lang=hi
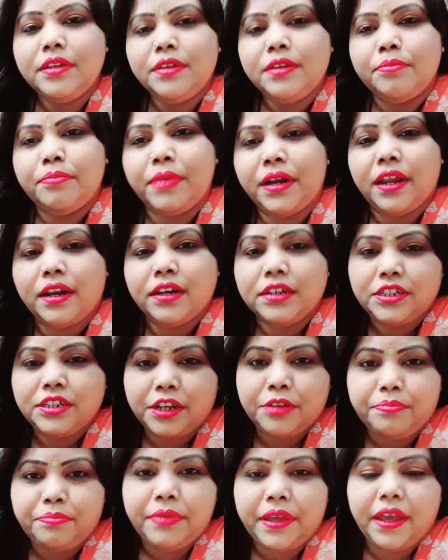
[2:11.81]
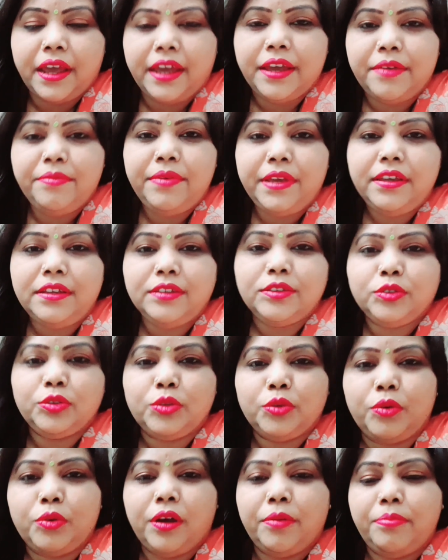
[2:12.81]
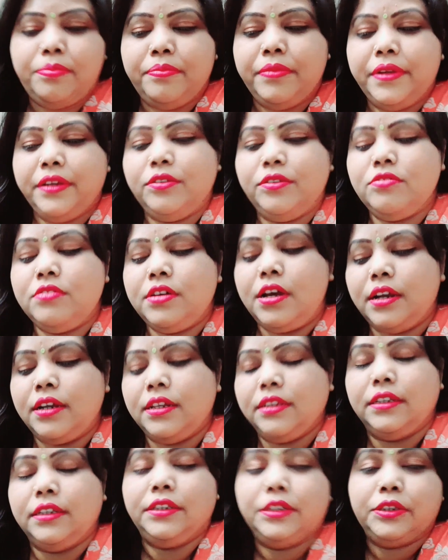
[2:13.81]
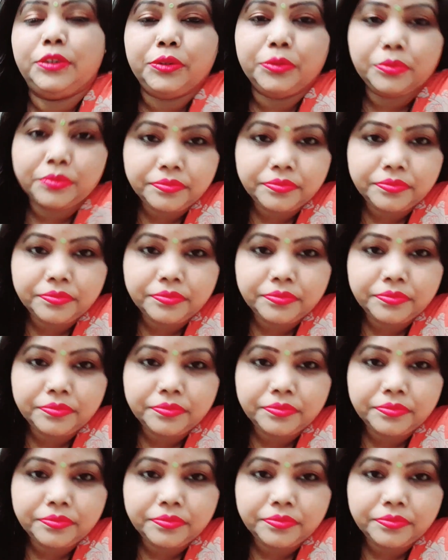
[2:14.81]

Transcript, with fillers: बनाना शेक पियाया भी तो अब इनको खाना दे देते हैं